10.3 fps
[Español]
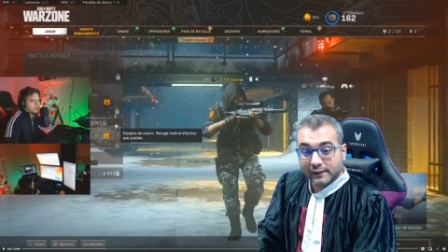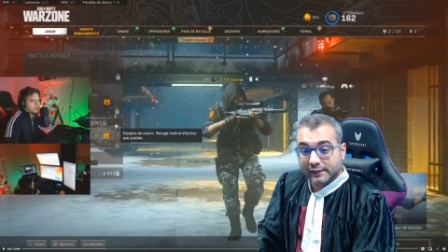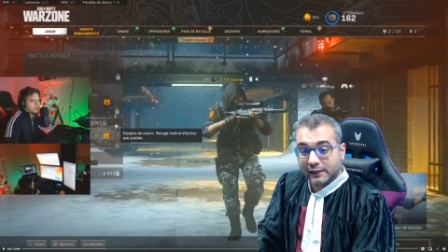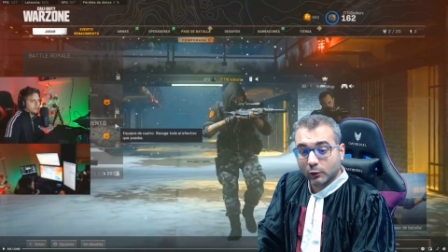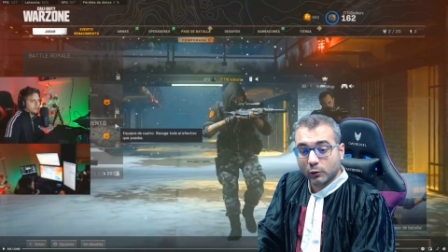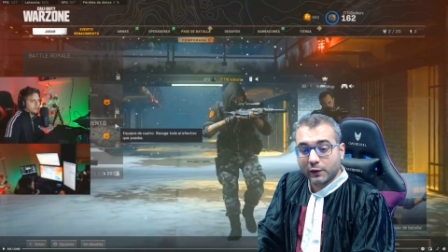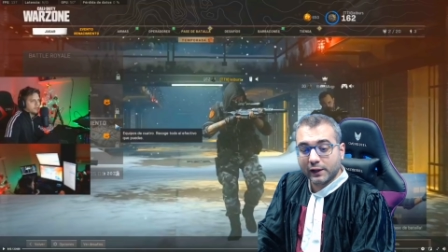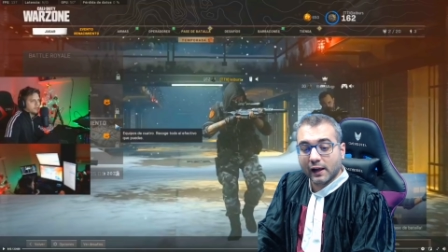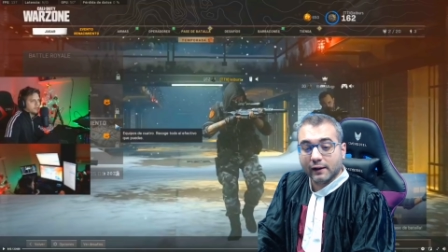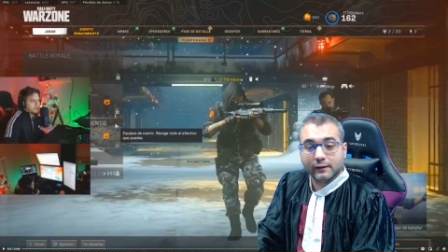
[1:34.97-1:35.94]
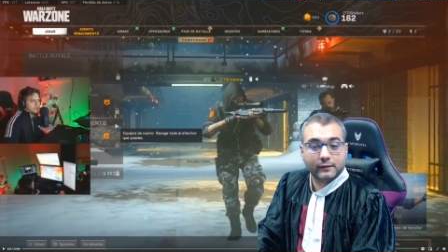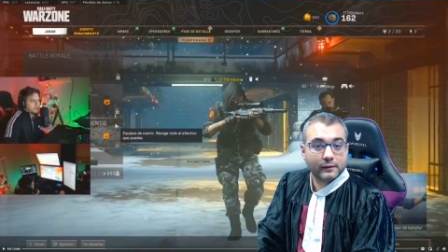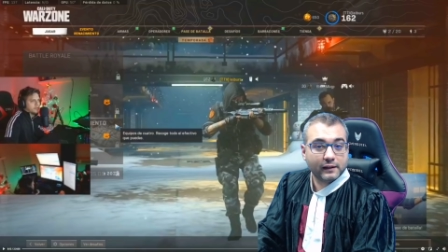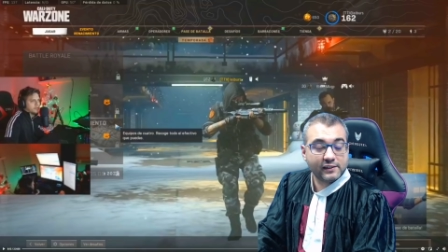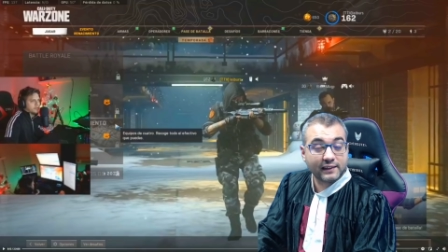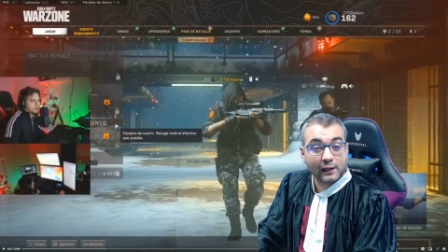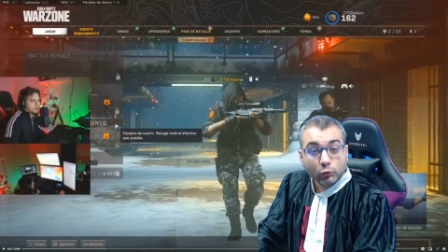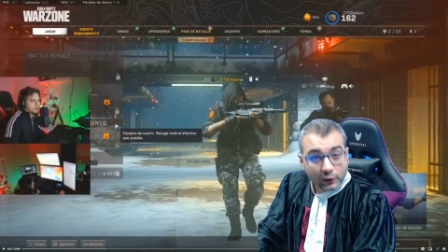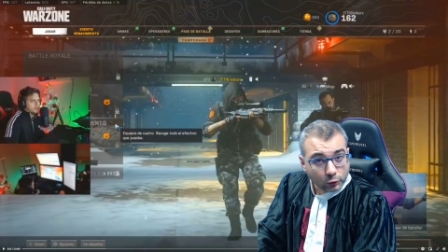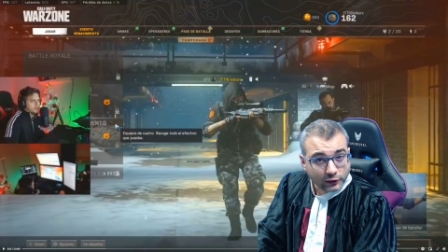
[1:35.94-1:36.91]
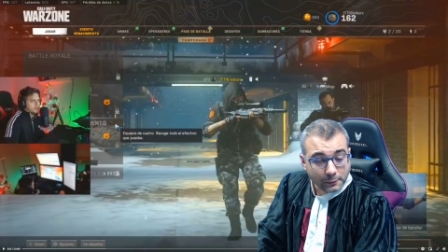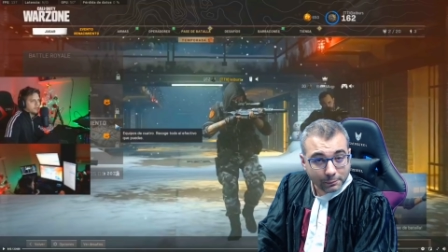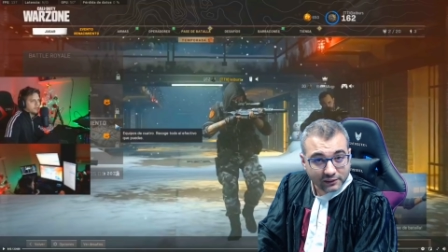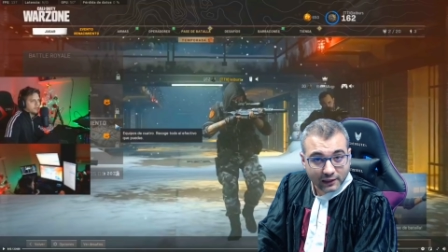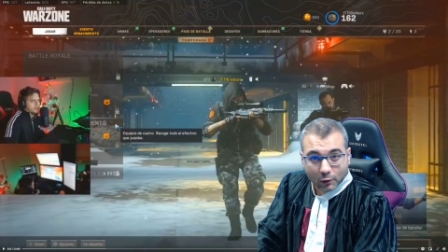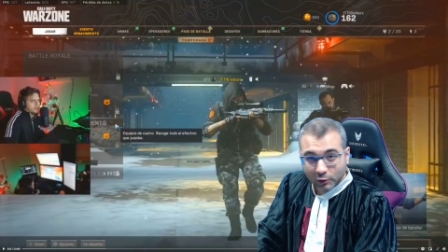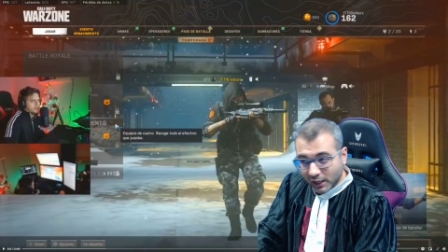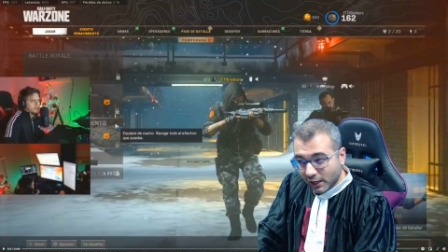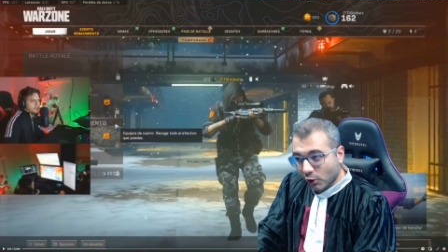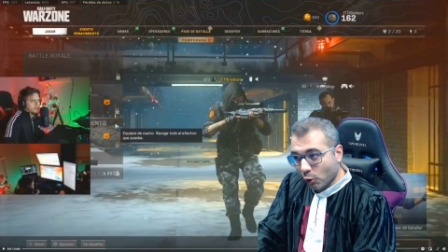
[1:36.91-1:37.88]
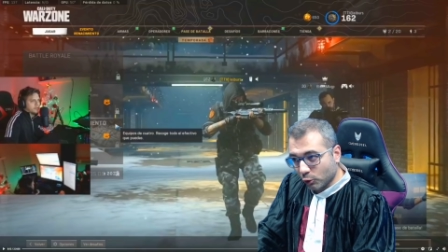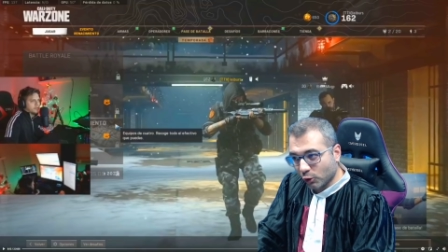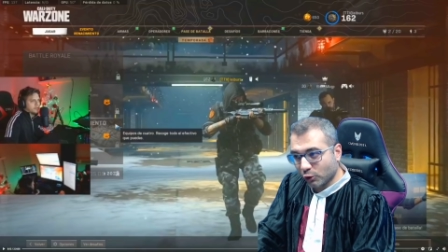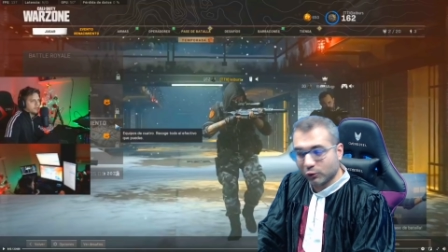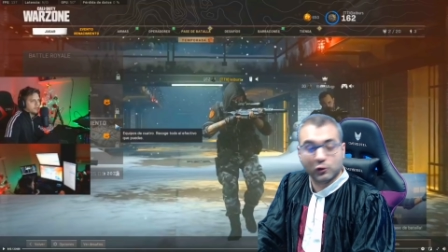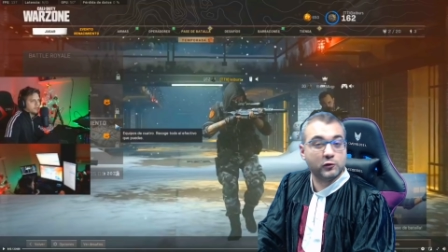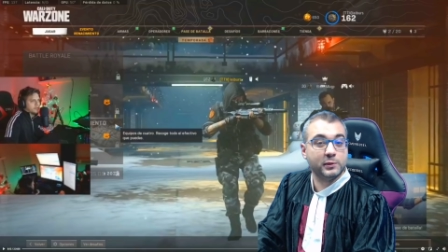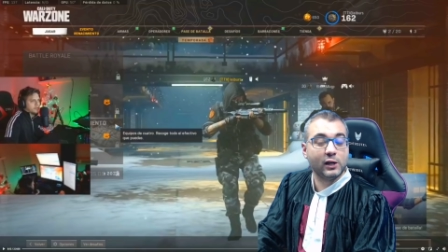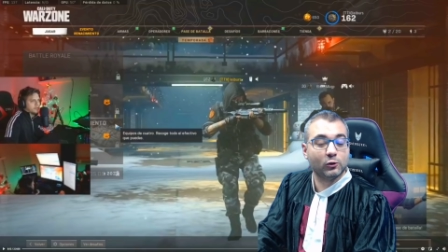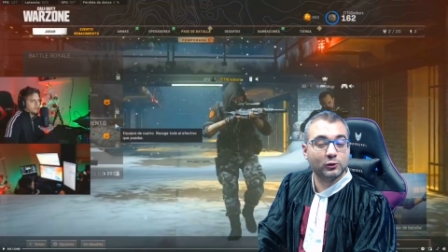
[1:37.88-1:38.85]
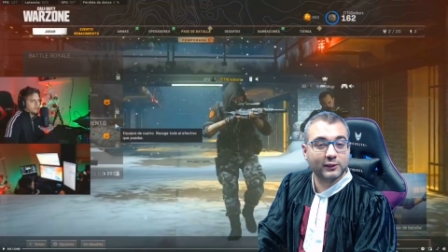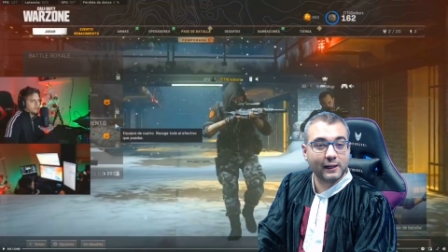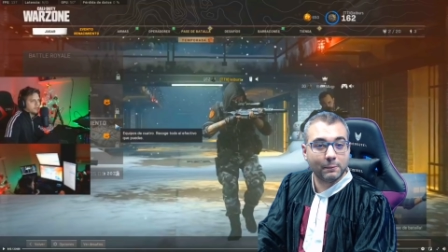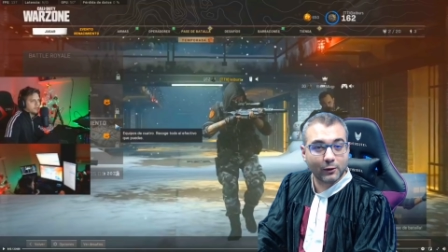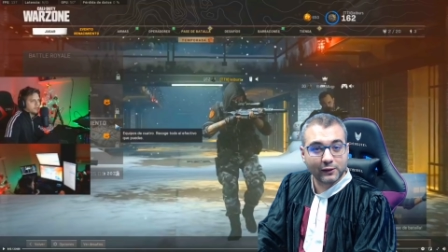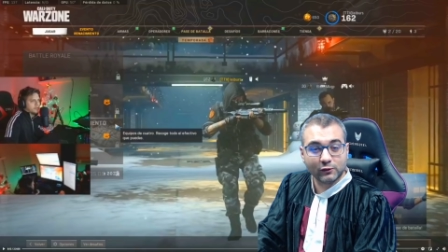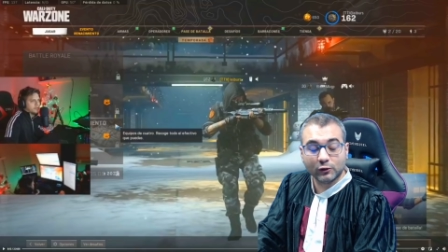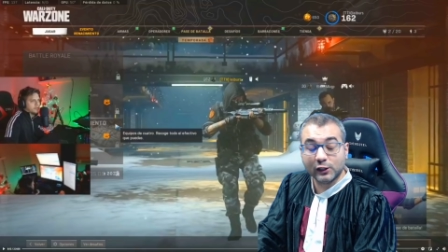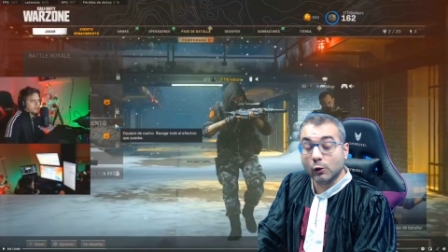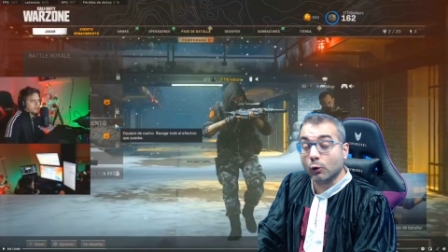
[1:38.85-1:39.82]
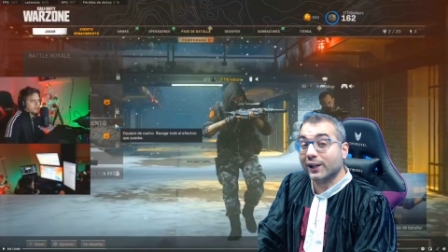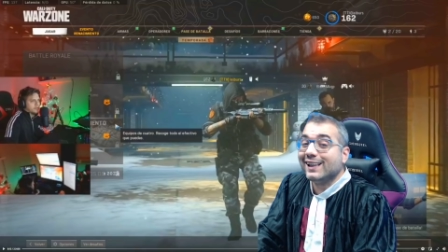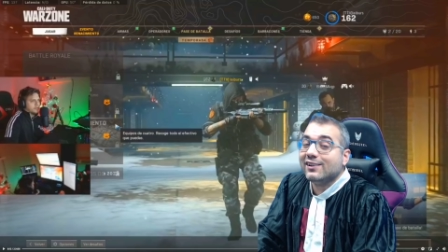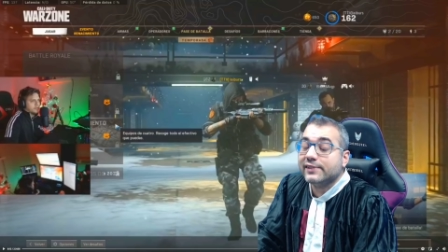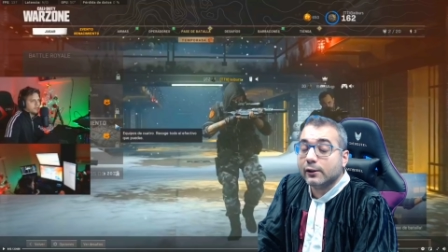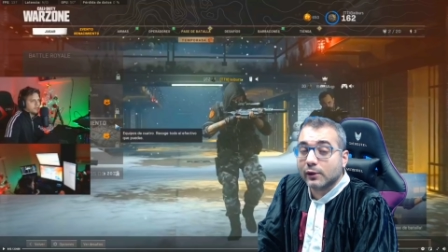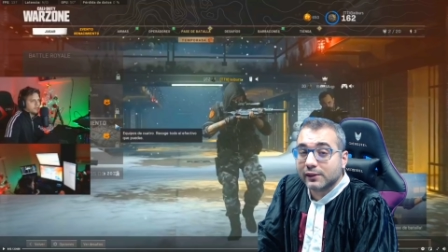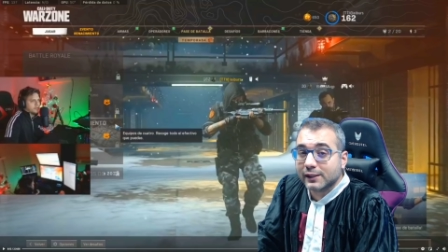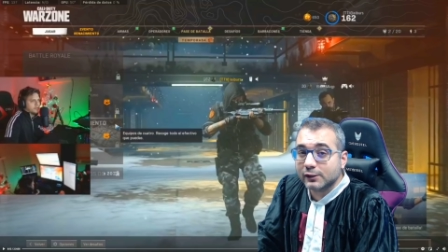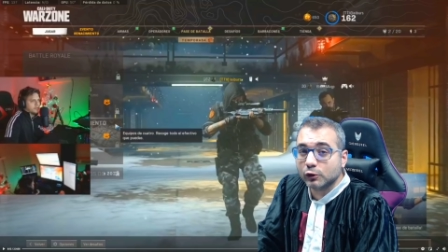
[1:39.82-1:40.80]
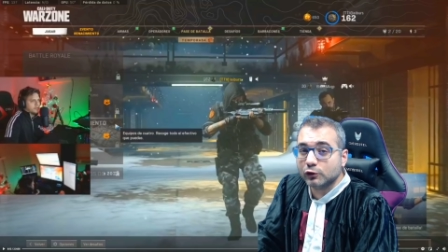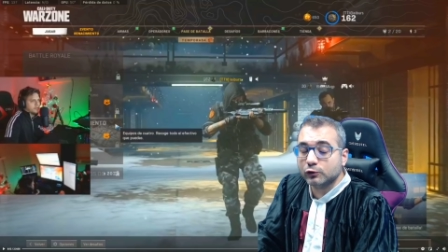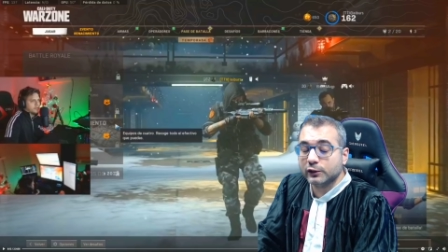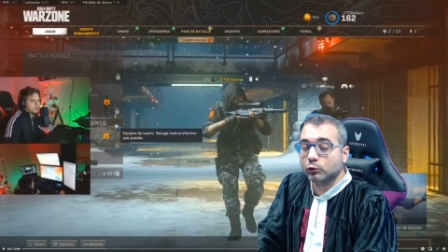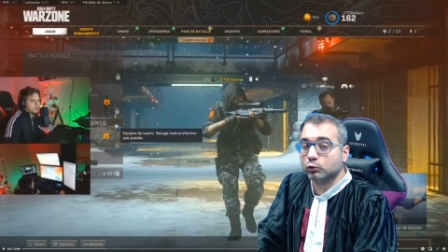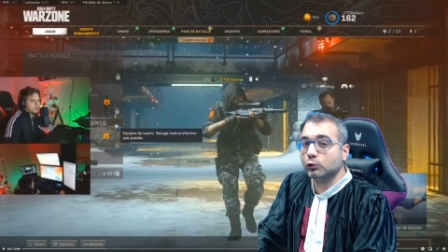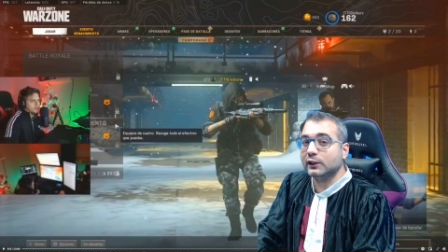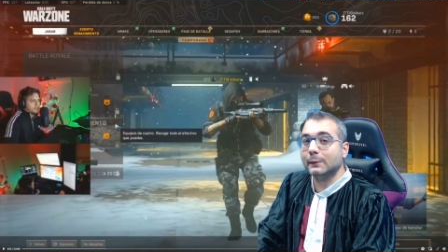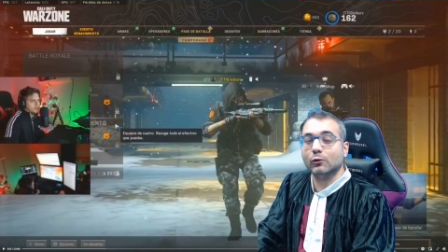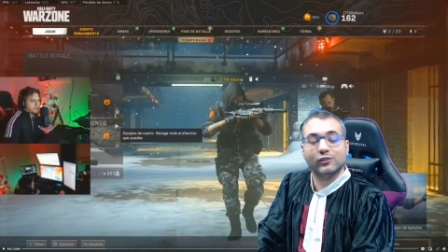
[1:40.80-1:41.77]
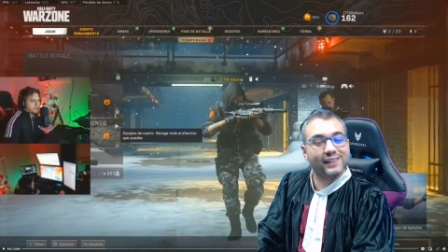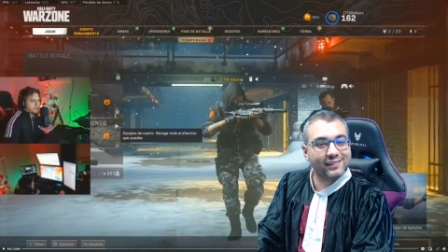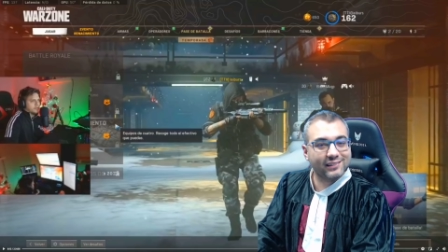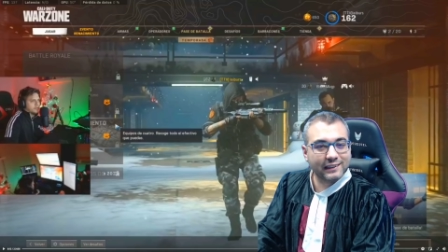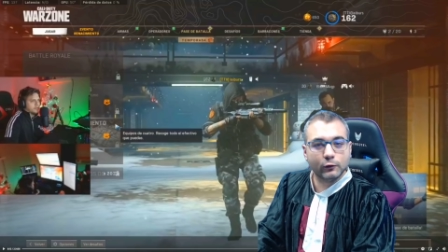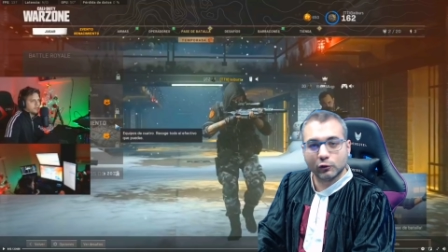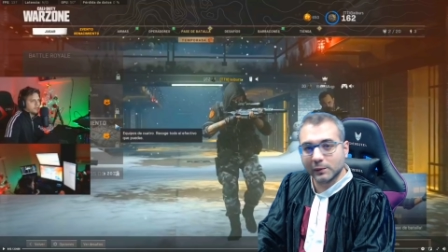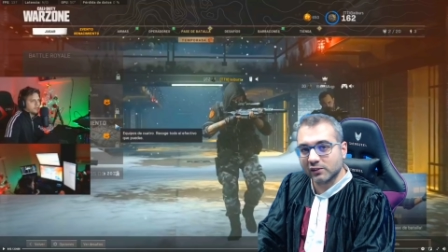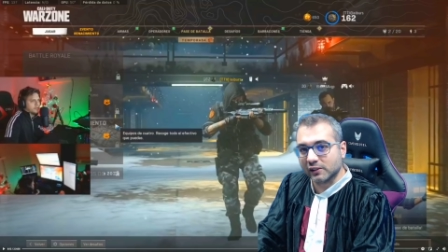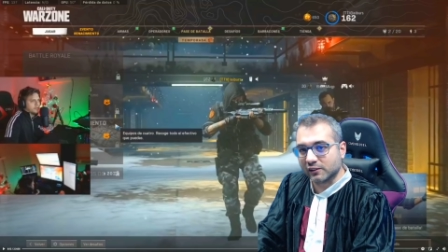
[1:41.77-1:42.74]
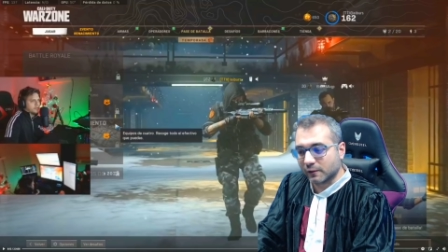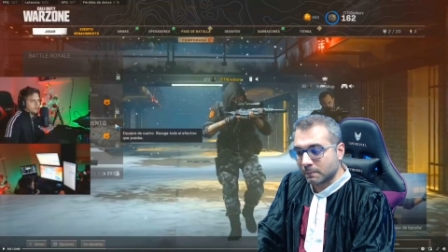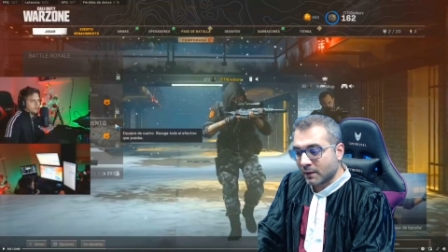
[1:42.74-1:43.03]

Y alguno dirá, ¿estará usando trampas ahora o no? Os voy a contar el proceso de lo que ha estado haciendo estos últimos casi dos meses.